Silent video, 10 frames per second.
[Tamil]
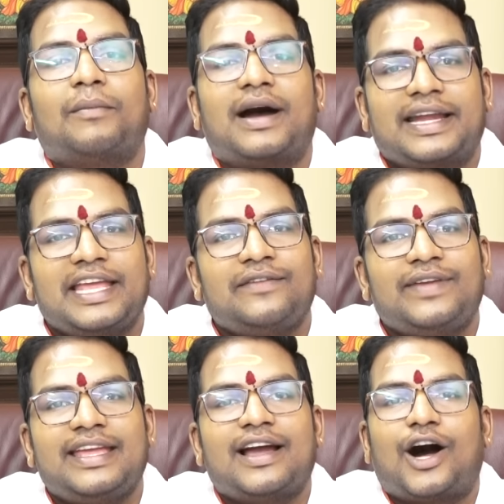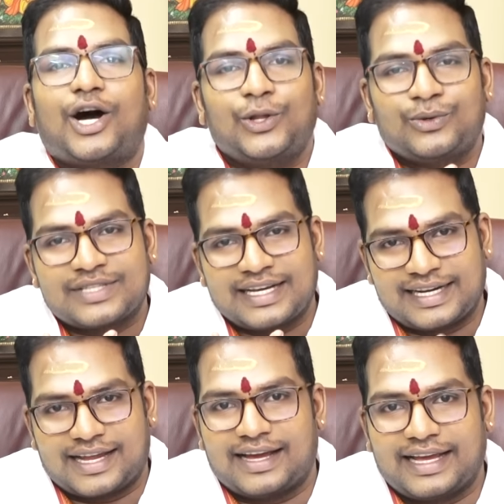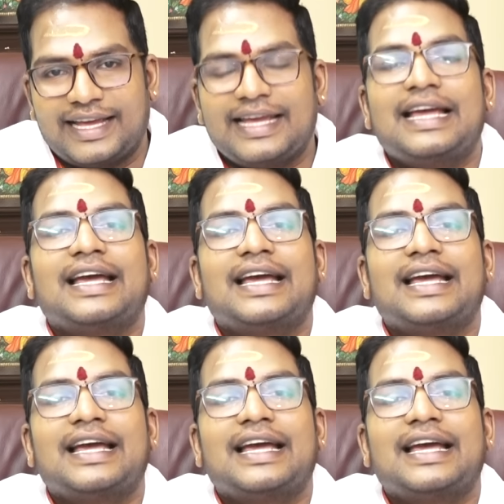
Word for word: மனைவி ஆலோசகராக